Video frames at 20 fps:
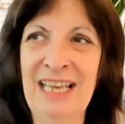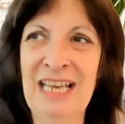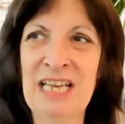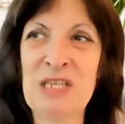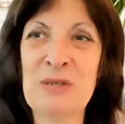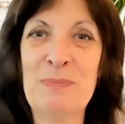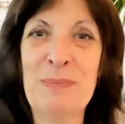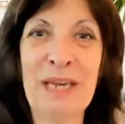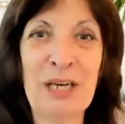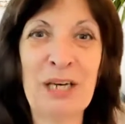
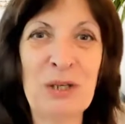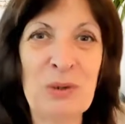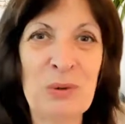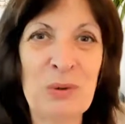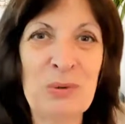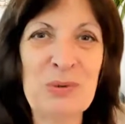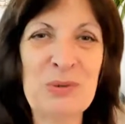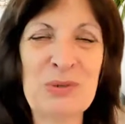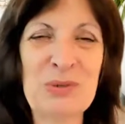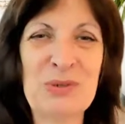
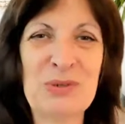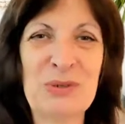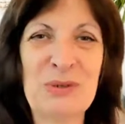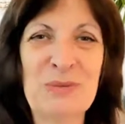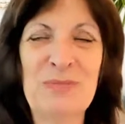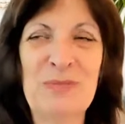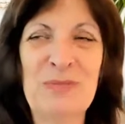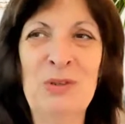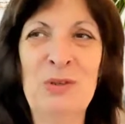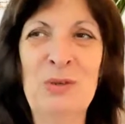expériences
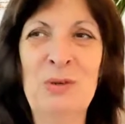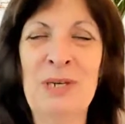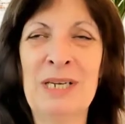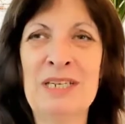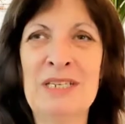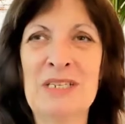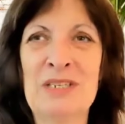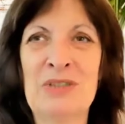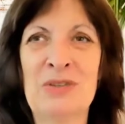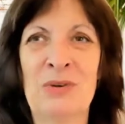de
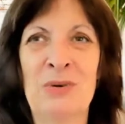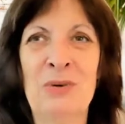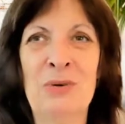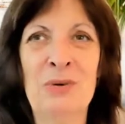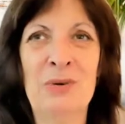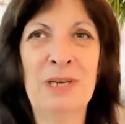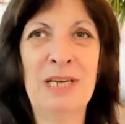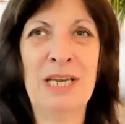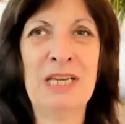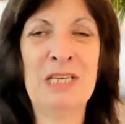
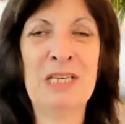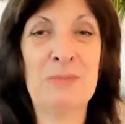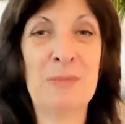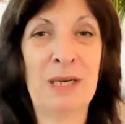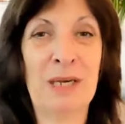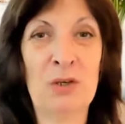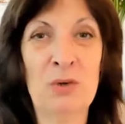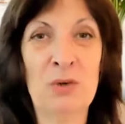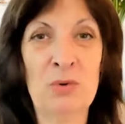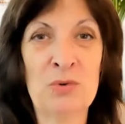l'instant,
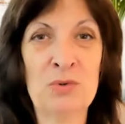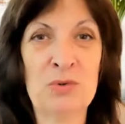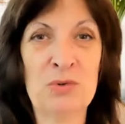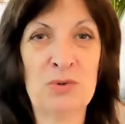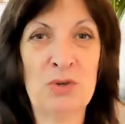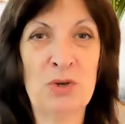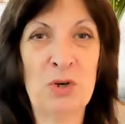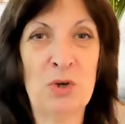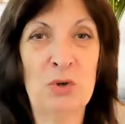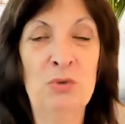
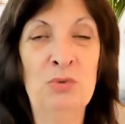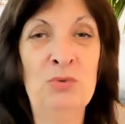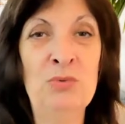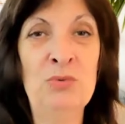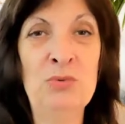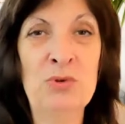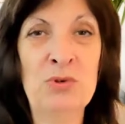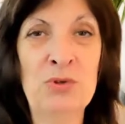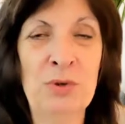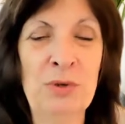expériences
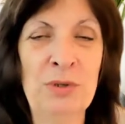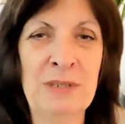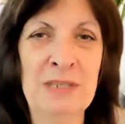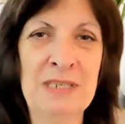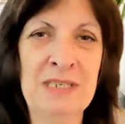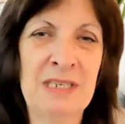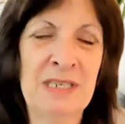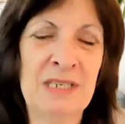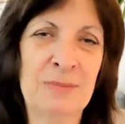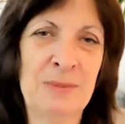du jeu,
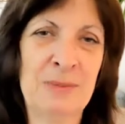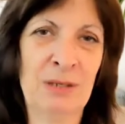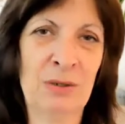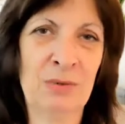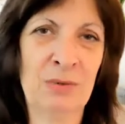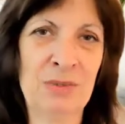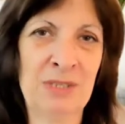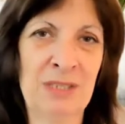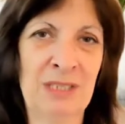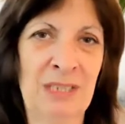des
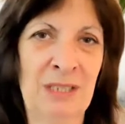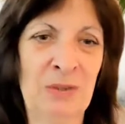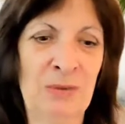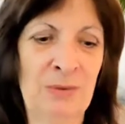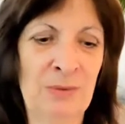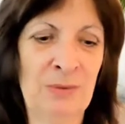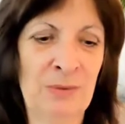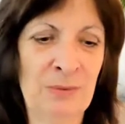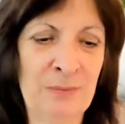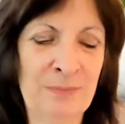expériences qui
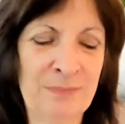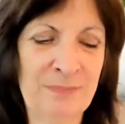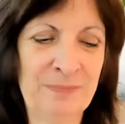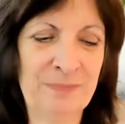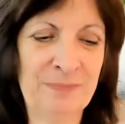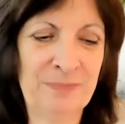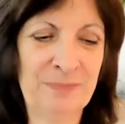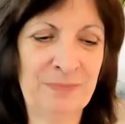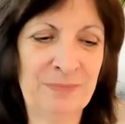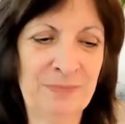
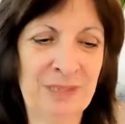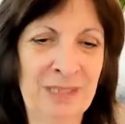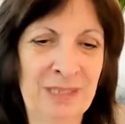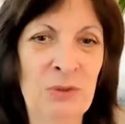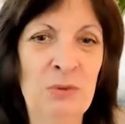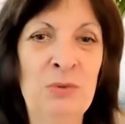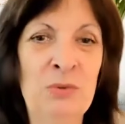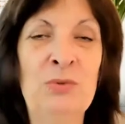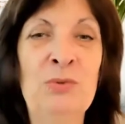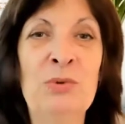
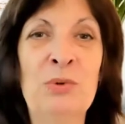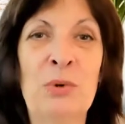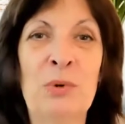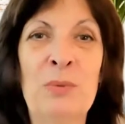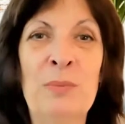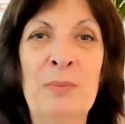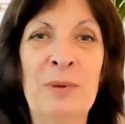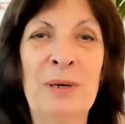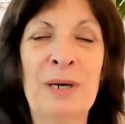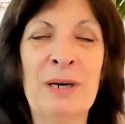ne,
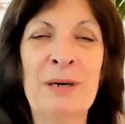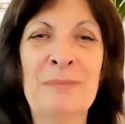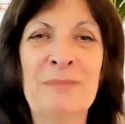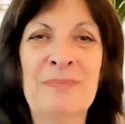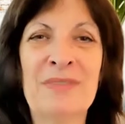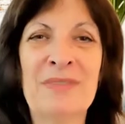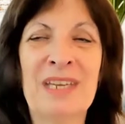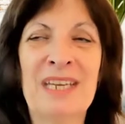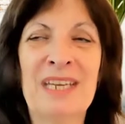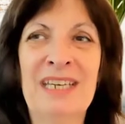durent pas
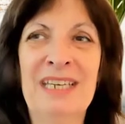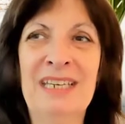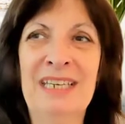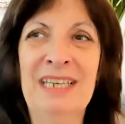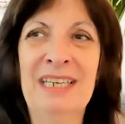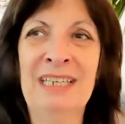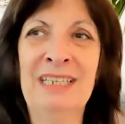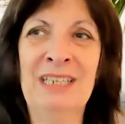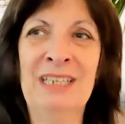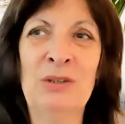
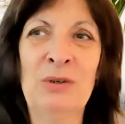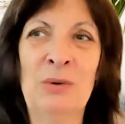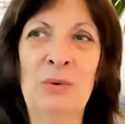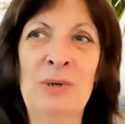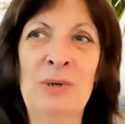et qui, ne